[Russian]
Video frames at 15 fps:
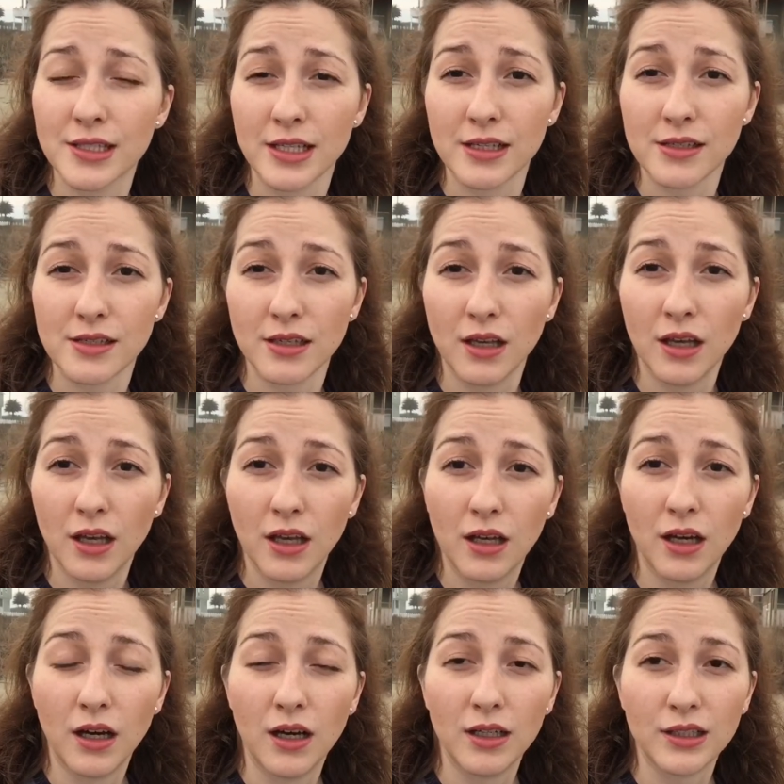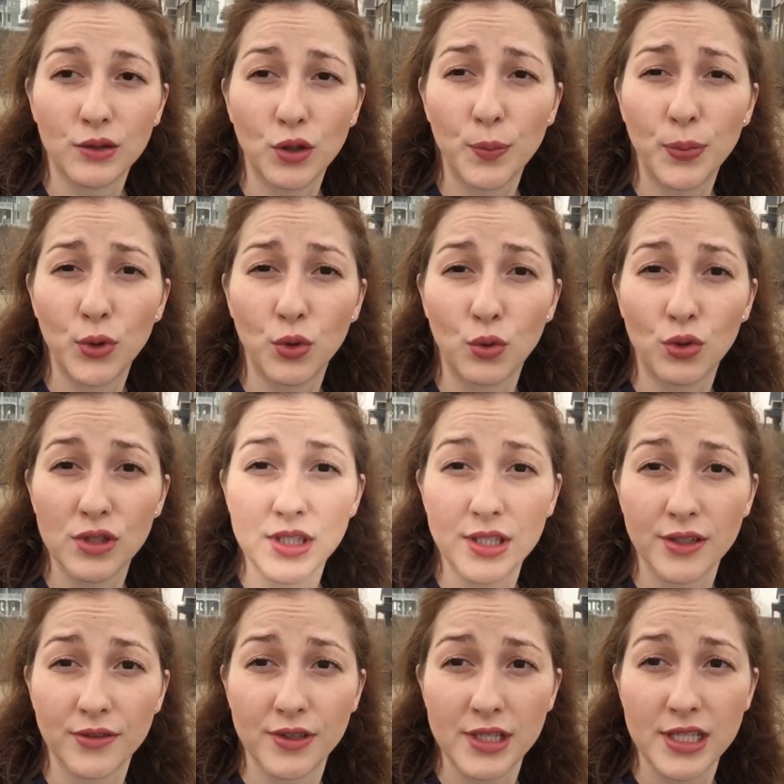Здесь а, такой
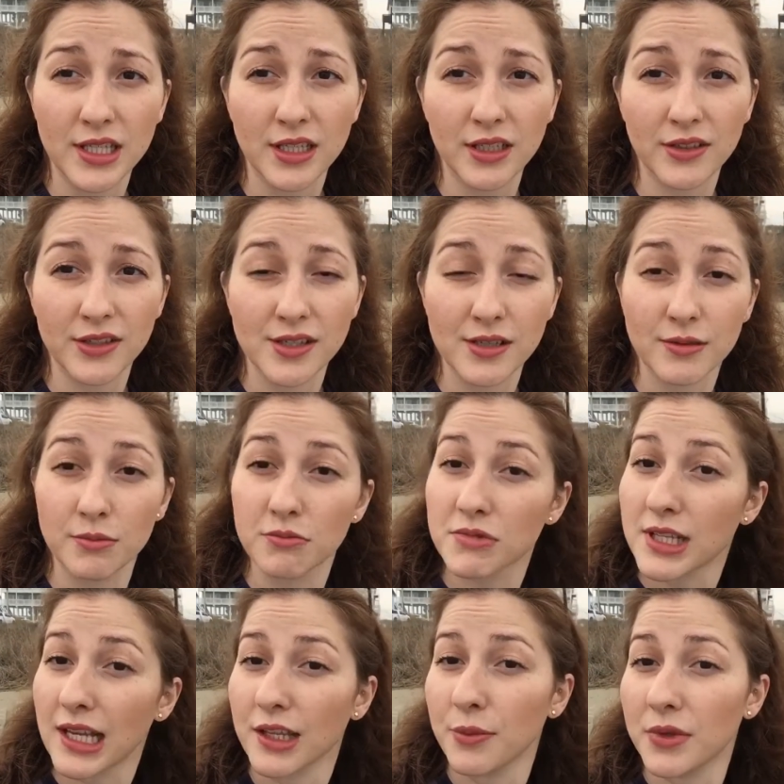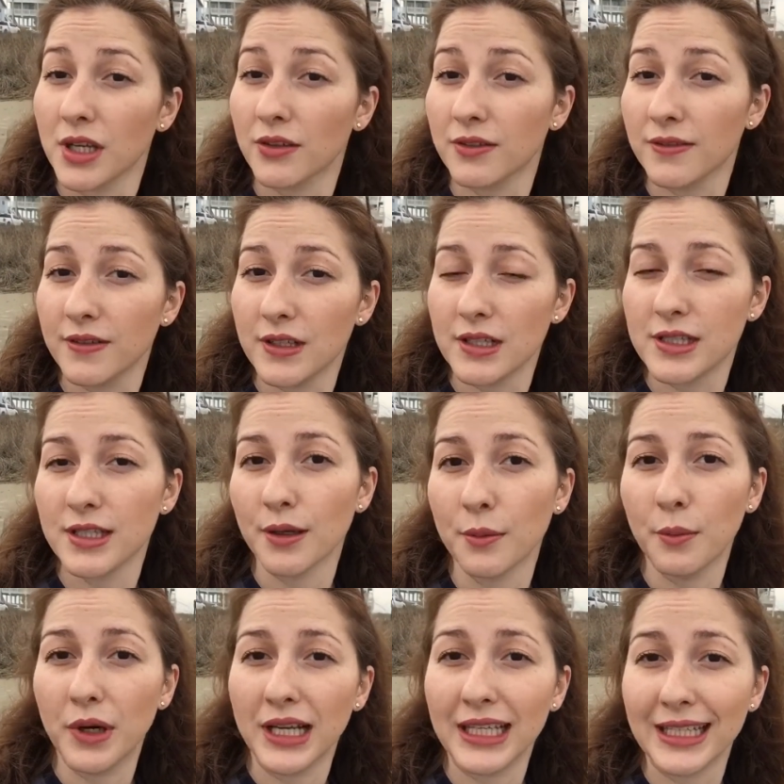полуостров, где сзади меня вы видите
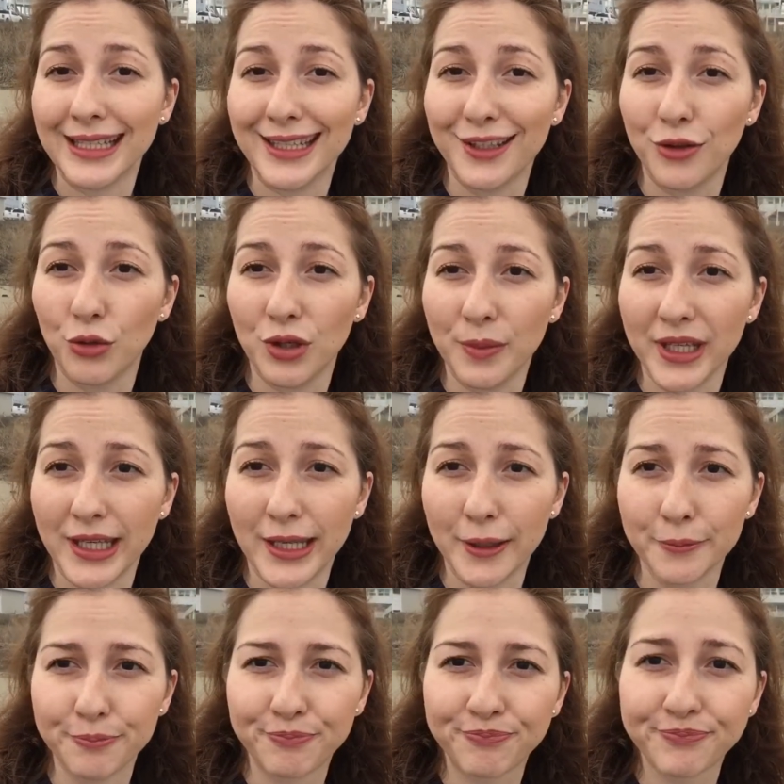маленькие домики.